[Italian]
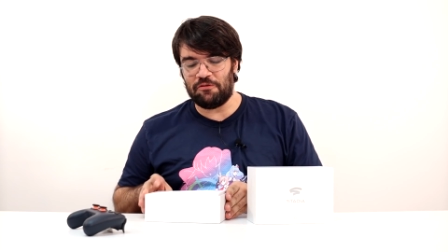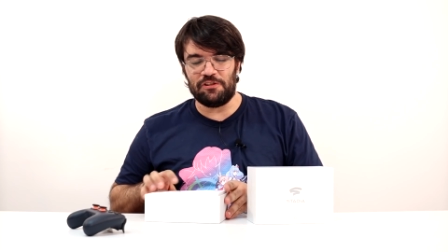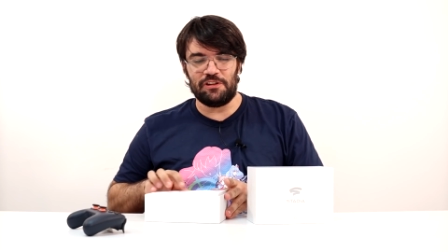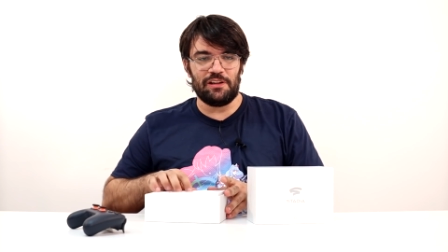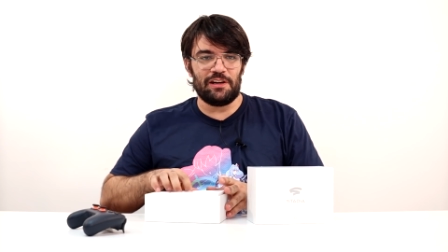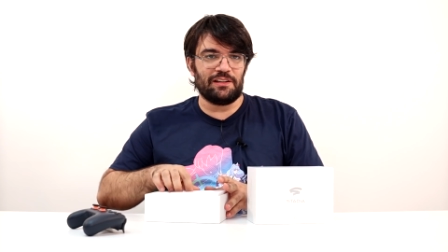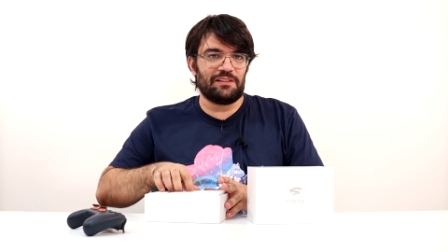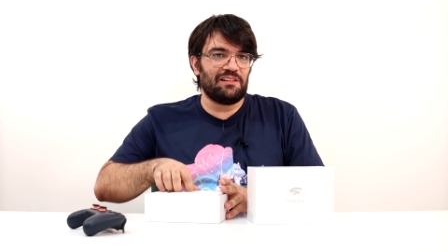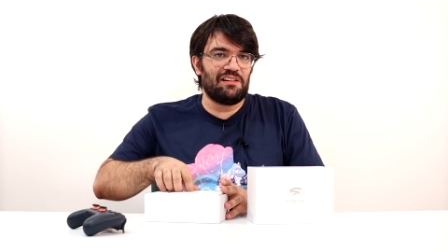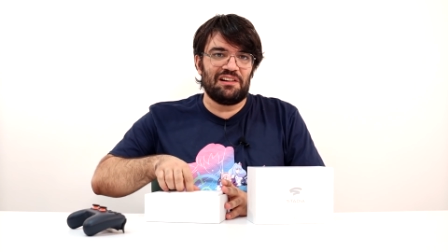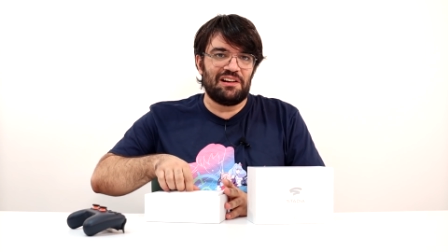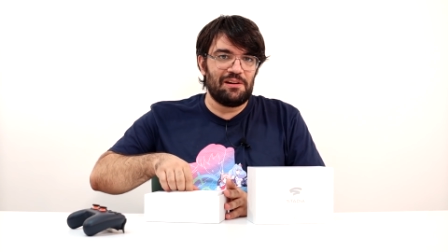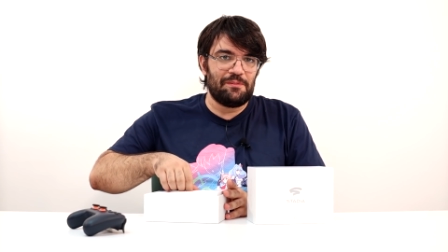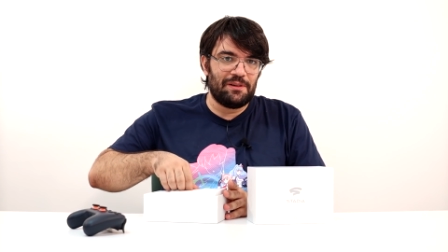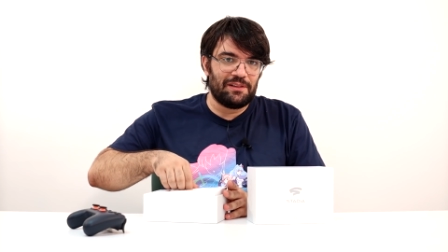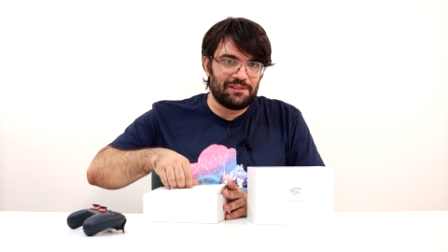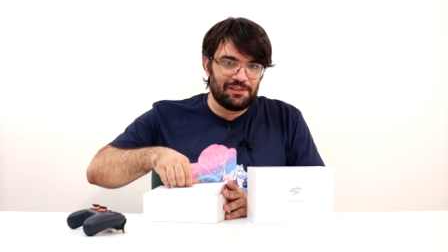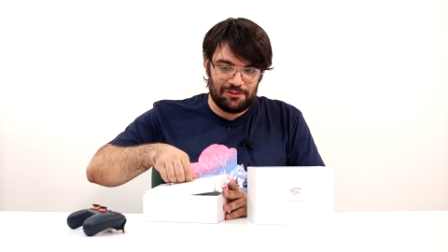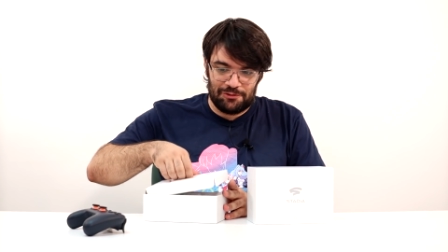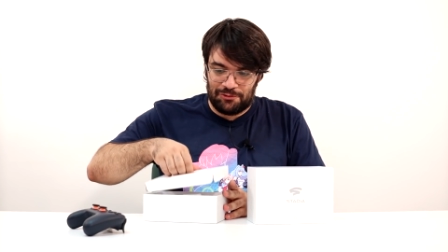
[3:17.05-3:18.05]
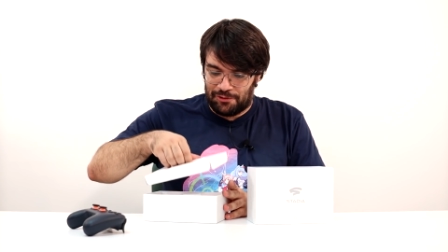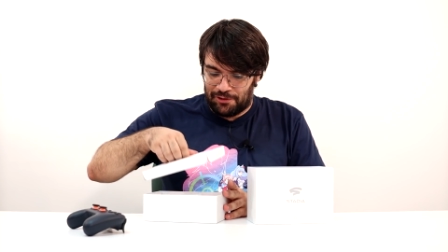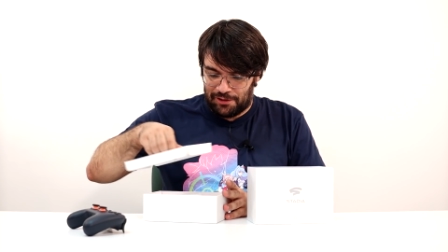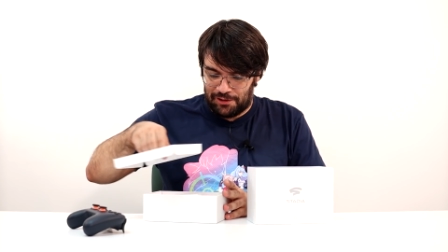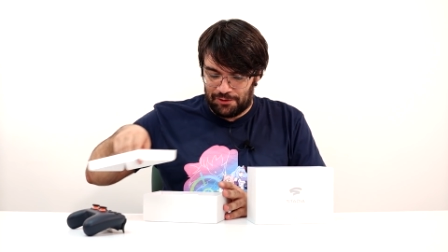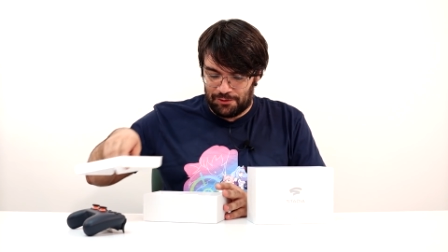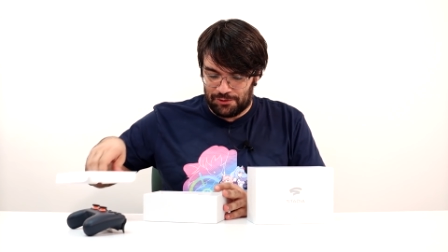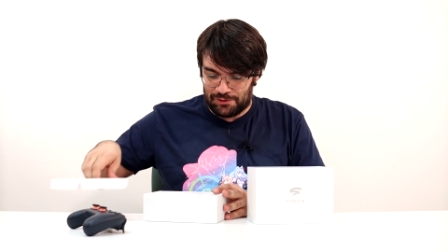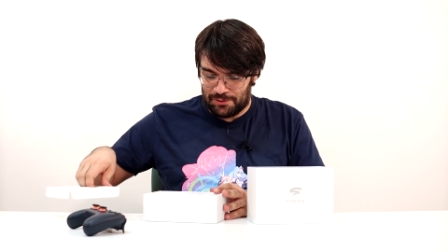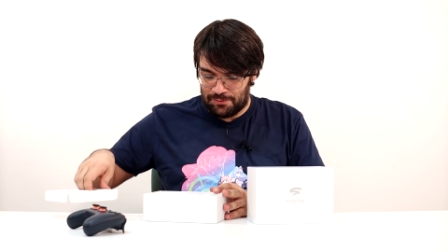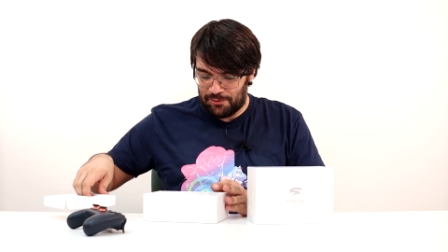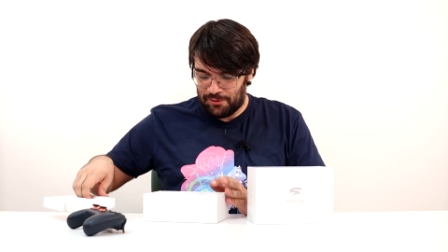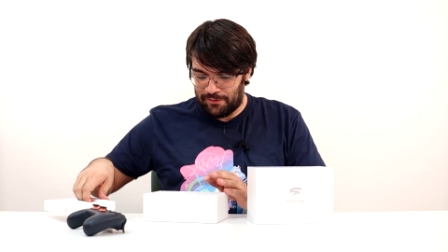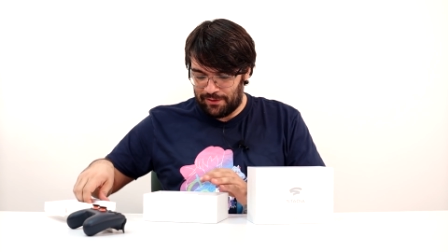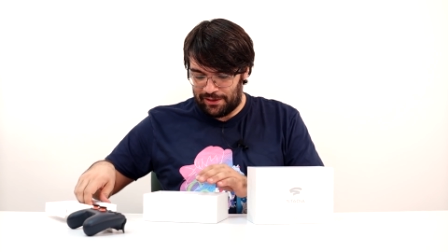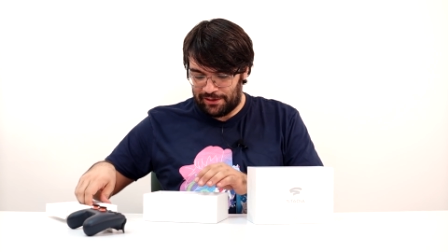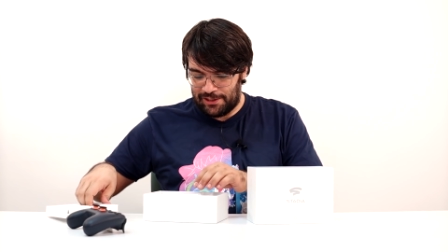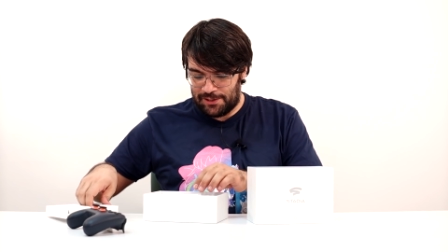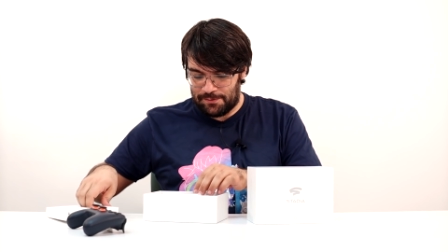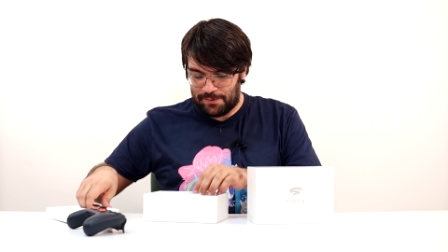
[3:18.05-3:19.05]
Voi direte l'alimentatore che cosa può
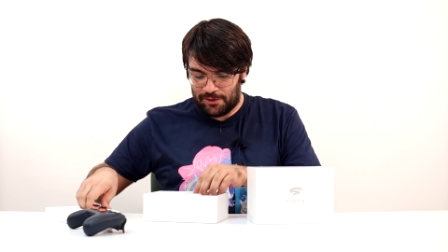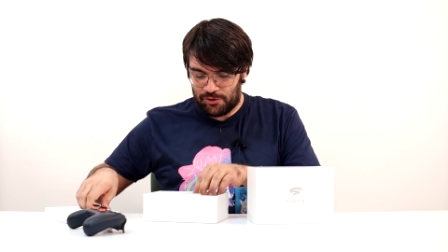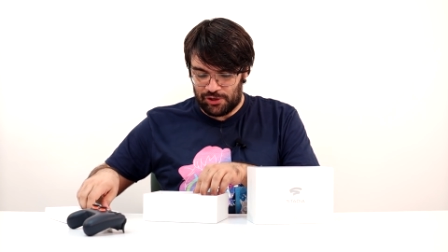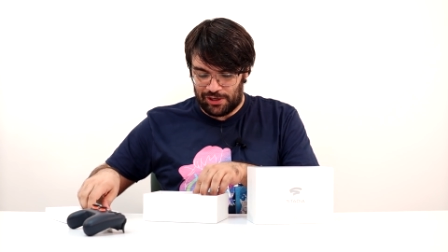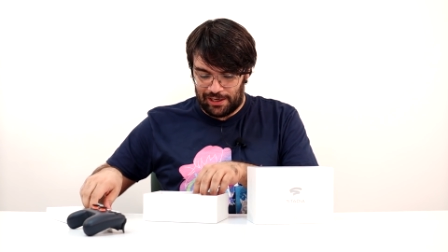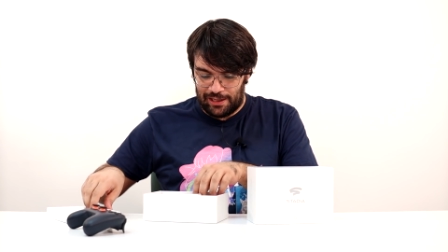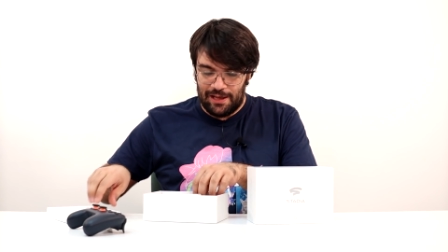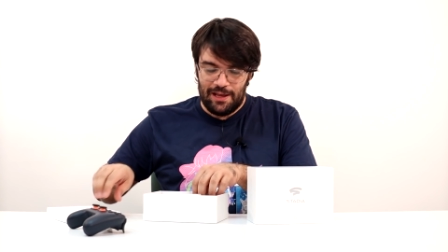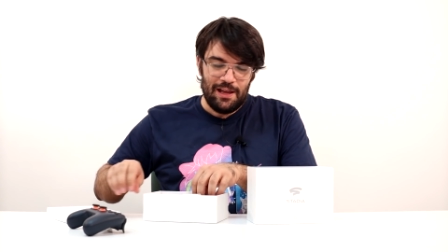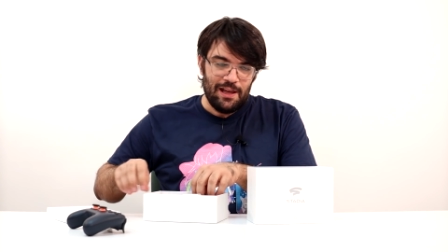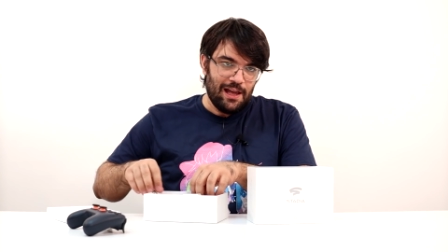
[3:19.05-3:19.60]
avere di speciale?